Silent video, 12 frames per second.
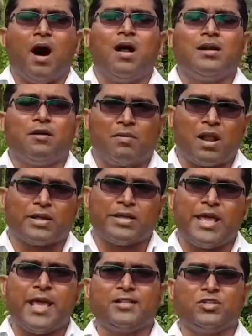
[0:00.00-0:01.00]

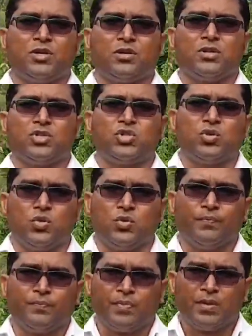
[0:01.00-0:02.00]
ஆண்டவராகிய இயேசு கிறிஸ்து
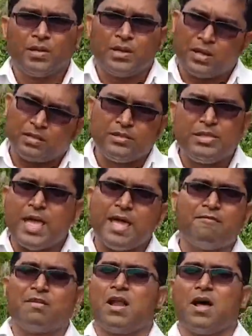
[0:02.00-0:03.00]

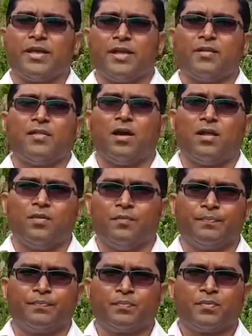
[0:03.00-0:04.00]
தேவனாய்
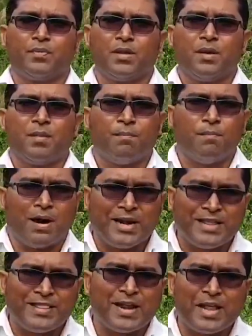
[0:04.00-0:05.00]
இருந்தாலும்
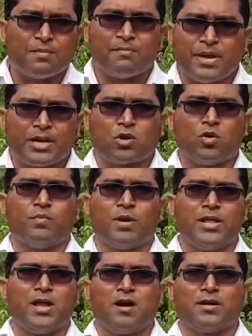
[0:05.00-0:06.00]
மனிதனை
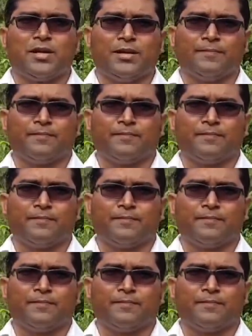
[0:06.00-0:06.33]
மீட்கும்படியாக